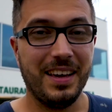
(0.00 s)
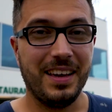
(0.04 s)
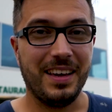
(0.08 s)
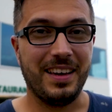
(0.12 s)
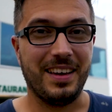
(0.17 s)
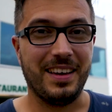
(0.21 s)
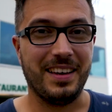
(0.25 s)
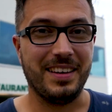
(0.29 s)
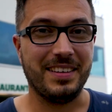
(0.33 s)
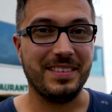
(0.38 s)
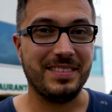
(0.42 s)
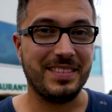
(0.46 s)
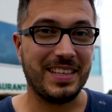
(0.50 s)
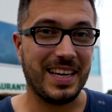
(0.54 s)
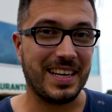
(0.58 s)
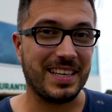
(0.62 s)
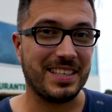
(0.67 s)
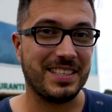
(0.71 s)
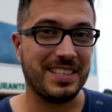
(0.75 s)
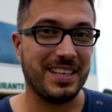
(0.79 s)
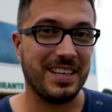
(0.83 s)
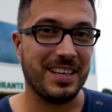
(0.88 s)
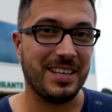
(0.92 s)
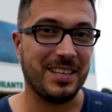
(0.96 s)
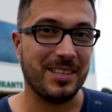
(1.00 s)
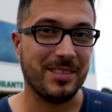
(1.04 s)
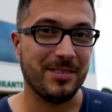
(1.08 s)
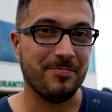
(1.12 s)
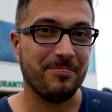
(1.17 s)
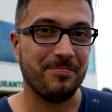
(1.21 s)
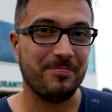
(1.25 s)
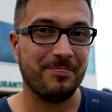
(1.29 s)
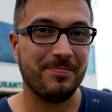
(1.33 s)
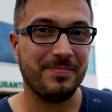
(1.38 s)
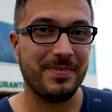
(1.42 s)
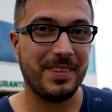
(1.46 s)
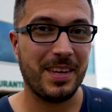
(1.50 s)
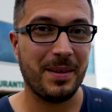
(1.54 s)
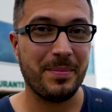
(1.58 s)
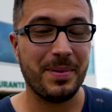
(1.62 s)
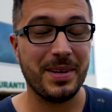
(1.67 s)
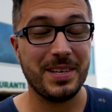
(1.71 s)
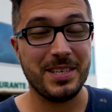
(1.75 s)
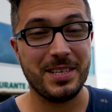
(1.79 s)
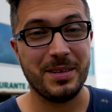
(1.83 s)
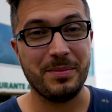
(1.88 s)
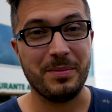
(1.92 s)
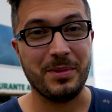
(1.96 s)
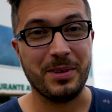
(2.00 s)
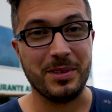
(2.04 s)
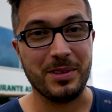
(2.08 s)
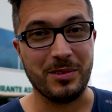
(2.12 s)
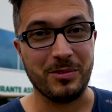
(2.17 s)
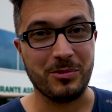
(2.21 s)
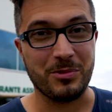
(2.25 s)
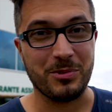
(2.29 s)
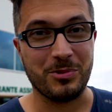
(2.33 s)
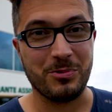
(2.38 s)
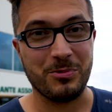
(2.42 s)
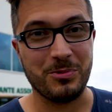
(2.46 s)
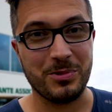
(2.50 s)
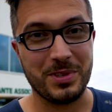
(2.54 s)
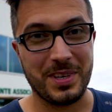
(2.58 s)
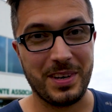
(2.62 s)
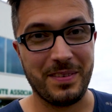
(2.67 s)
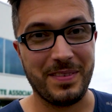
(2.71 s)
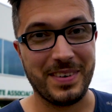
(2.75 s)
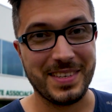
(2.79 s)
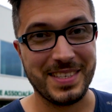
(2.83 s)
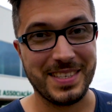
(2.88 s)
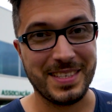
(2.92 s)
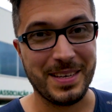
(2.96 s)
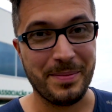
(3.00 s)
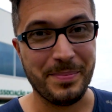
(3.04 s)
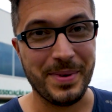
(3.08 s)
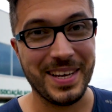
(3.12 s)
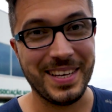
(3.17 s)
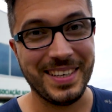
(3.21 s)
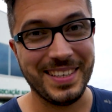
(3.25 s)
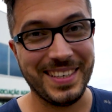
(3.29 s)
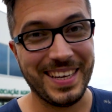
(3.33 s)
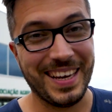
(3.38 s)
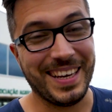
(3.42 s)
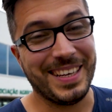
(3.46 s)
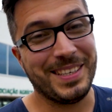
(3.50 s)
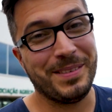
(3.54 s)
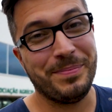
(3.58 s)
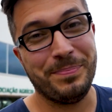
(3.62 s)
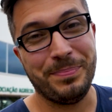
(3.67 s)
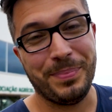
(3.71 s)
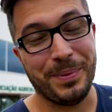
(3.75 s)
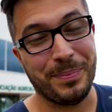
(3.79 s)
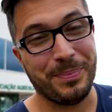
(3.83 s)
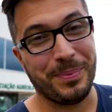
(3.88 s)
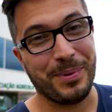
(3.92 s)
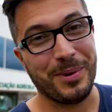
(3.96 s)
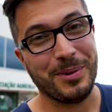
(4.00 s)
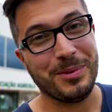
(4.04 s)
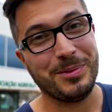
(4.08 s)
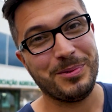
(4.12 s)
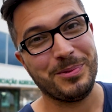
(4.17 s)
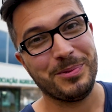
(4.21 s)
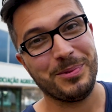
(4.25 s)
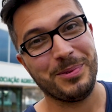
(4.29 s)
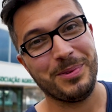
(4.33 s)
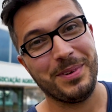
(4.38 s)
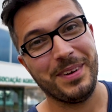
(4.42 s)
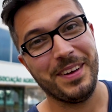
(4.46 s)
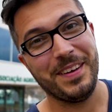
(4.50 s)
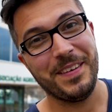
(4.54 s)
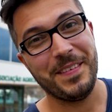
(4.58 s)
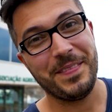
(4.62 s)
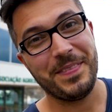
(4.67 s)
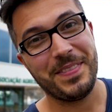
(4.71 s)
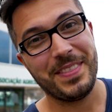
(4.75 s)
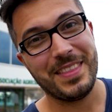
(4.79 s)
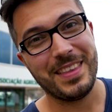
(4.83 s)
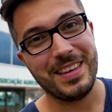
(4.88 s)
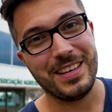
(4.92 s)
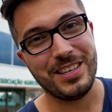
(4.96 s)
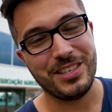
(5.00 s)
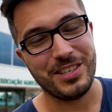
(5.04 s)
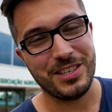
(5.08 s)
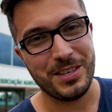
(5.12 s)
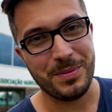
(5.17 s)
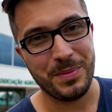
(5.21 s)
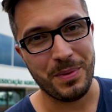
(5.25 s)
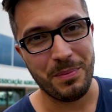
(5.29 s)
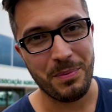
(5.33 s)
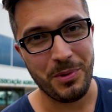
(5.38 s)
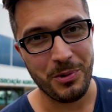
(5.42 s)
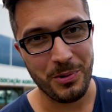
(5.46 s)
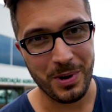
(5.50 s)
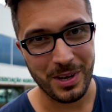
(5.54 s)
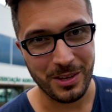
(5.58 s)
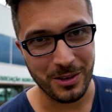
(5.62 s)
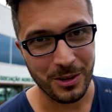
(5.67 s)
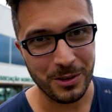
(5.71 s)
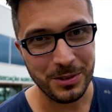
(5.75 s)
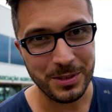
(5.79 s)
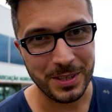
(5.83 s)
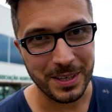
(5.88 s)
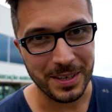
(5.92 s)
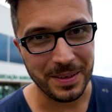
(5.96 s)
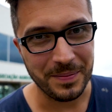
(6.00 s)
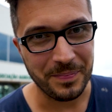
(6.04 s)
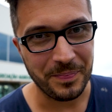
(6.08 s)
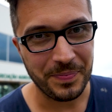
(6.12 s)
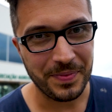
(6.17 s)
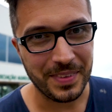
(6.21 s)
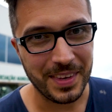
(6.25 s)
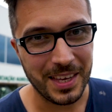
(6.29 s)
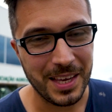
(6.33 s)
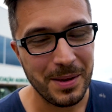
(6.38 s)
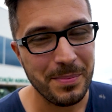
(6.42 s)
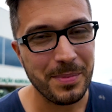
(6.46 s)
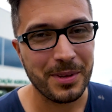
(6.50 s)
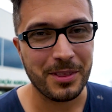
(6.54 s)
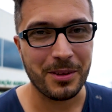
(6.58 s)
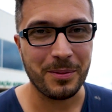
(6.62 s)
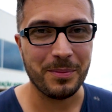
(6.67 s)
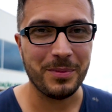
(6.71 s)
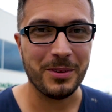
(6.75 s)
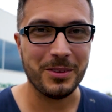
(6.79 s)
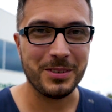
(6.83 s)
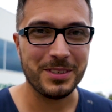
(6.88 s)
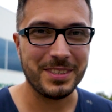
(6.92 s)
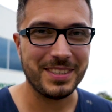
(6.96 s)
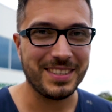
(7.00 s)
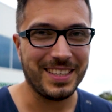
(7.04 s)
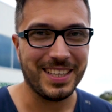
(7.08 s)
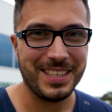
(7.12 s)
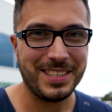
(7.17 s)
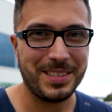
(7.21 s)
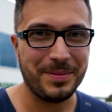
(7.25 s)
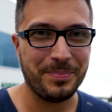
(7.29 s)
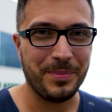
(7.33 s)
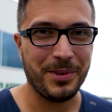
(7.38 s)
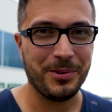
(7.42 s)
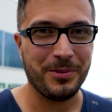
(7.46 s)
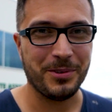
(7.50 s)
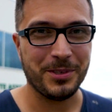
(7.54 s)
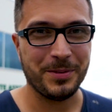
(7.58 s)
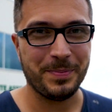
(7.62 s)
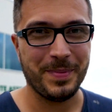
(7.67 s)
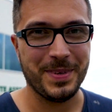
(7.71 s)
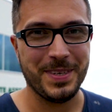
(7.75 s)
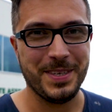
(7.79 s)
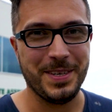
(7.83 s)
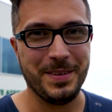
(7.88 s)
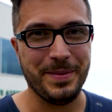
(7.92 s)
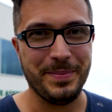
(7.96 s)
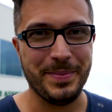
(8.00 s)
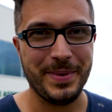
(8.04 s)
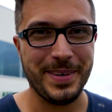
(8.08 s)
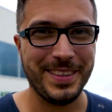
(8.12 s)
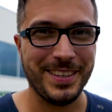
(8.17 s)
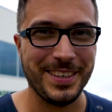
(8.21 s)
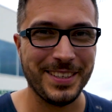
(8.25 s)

E, także nie będziemy już dłużej Was zamęczać. Po prostu życzymy miłej nocy i my tą noc też miło spędzimy.